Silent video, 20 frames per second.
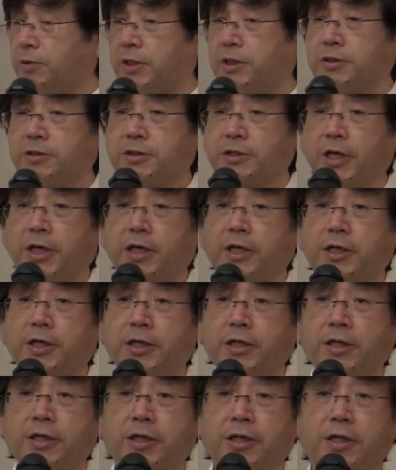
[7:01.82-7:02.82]
はです
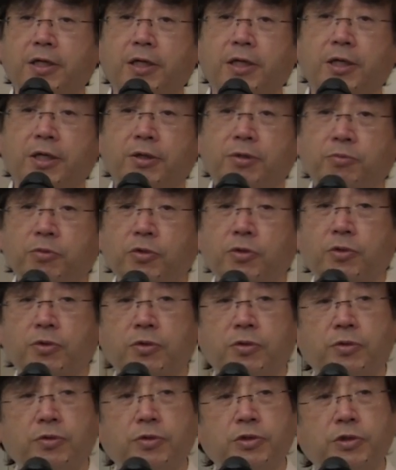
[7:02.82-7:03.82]
ね、えー、
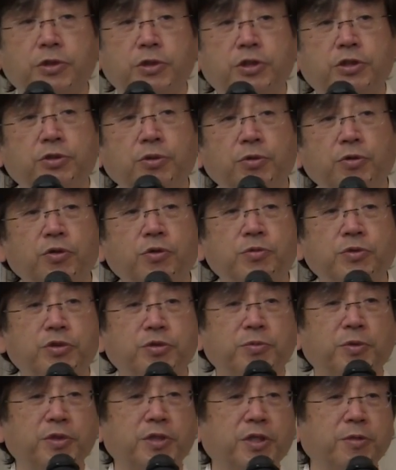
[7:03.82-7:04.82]
もう一生飲む
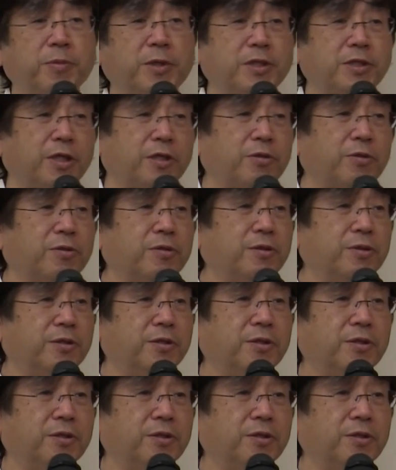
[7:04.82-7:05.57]
つもりでいましたと